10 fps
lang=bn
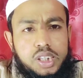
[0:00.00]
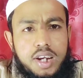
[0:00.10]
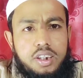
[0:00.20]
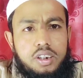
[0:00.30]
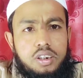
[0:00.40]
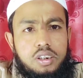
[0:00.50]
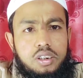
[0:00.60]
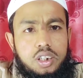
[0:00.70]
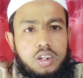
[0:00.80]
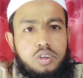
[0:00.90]
শিখায়নি
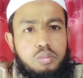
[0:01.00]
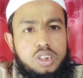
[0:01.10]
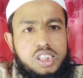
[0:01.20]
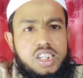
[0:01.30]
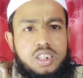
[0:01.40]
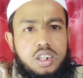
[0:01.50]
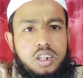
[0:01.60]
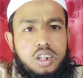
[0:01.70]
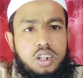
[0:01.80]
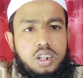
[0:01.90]
এক ধর্ম শিখিয়েছে
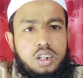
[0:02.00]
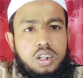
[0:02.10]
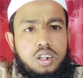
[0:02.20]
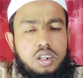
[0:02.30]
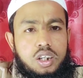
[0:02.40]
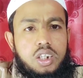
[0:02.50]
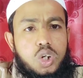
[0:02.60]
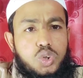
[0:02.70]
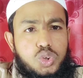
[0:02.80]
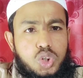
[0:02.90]

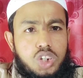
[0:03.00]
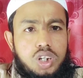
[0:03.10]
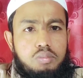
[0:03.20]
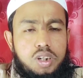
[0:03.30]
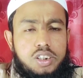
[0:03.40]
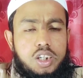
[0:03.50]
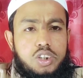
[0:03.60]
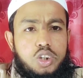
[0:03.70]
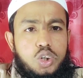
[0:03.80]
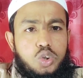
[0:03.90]
আল্লাহ রসুল সাল্লাহ সাল্লাম
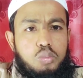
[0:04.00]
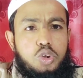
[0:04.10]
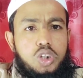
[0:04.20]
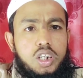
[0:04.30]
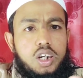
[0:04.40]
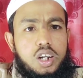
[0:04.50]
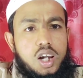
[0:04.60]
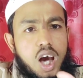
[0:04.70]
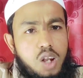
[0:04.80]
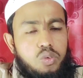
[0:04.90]
বলেছেন তুমি যদি
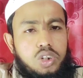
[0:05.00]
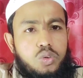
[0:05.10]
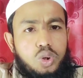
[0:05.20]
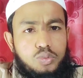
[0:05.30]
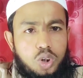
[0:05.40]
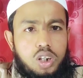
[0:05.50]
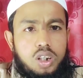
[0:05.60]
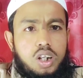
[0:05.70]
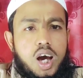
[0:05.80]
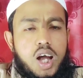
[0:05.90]
আনুকা কোনো
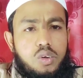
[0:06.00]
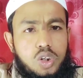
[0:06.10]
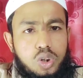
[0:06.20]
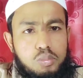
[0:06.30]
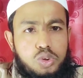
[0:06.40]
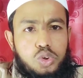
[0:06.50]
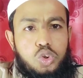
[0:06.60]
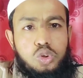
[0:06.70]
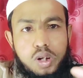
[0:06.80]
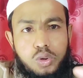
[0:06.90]
ফল আনুকা কোনো বস্তু
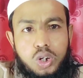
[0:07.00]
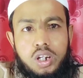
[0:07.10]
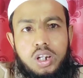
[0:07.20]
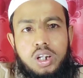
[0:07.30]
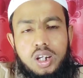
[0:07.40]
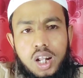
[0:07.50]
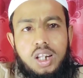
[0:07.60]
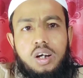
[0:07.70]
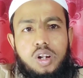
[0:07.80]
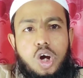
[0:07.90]
যদি তোমার ঘরে
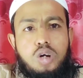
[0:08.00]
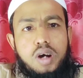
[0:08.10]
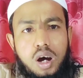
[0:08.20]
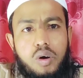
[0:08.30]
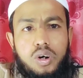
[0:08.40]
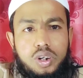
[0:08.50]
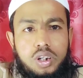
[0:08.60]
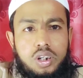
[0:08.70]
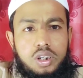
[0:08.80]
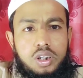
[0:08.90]
রান্না করা হয় বা খাওয়া
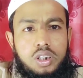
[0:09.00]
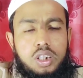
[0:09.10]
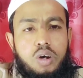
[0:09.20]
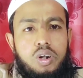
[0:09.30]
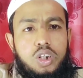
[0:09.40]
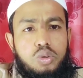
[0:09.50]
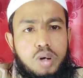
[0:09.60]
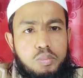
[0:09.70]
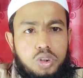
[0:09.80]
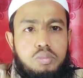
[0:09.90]
হয় তাহলে
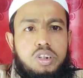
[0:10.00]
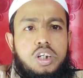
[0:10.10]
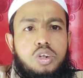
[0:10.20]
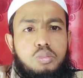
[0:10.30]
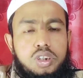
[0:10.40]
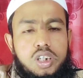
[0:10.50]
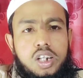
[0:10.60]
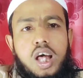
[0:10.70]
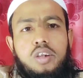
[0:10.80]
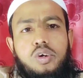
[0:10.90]
তোমার প্রতিবেশীকে তুমি
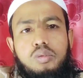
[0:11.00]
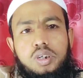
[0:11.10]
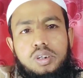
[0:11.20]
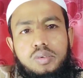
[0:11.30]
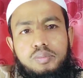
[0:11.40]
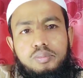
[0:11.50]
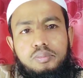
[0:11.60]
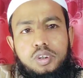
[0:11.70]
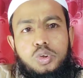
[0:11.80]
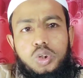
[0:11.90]
সেটা দান করবে
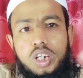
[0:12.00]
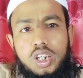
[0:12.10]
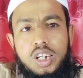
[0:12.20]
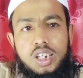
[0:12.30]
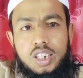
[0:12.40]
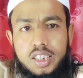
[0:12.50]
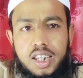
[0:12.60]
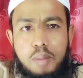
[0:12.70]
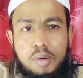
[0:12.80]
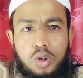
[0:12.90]
যদি
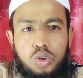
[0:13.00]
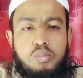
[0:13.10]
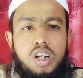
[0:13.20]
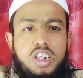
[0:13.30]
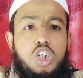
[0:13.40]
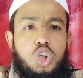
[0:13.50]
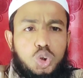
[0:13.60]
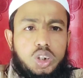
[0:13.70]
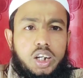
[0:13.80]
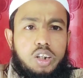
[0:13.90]
দিতে না পারো তোমার ডিল
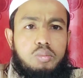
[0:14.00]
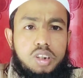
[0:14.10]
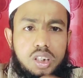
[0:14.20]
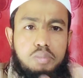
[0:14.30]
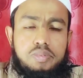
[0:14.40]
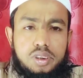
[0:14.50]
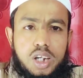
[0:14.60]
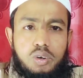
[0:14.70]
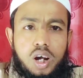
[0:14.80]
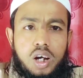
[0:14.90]
শক্ত থাকে তুমি দিতে
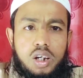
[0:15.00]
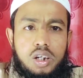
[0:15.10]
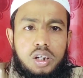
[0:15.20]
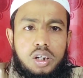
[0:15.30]
চাও না